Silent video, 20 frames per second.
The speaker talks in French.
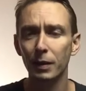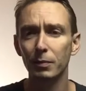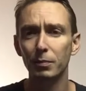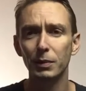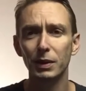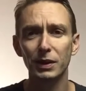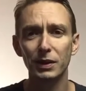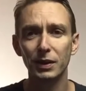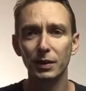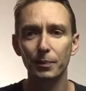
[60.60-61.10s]

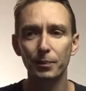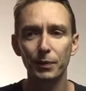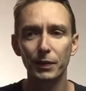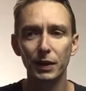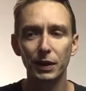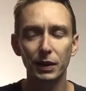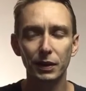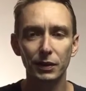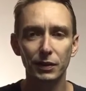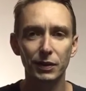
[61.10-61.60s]
Mais
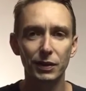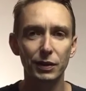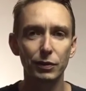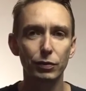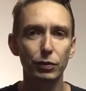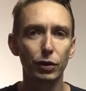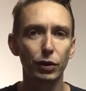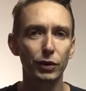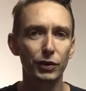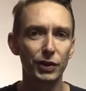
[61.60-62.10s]
si
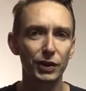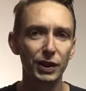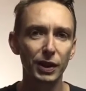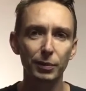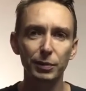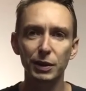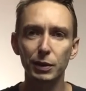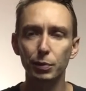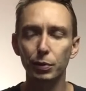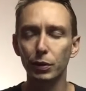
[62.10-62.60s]
vous vous renseignez
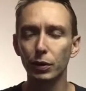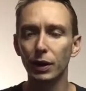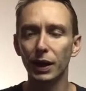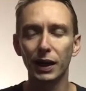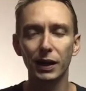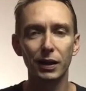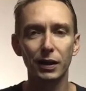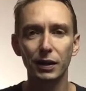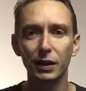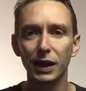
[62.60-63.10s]
un petit peu,
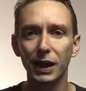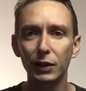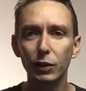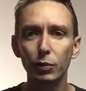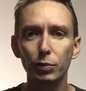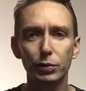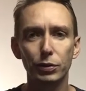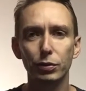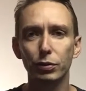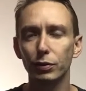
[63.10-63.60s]
ah,
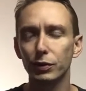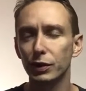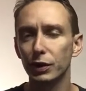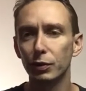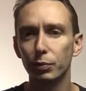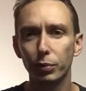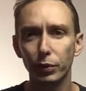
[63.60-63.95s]
l'adoption, c'est une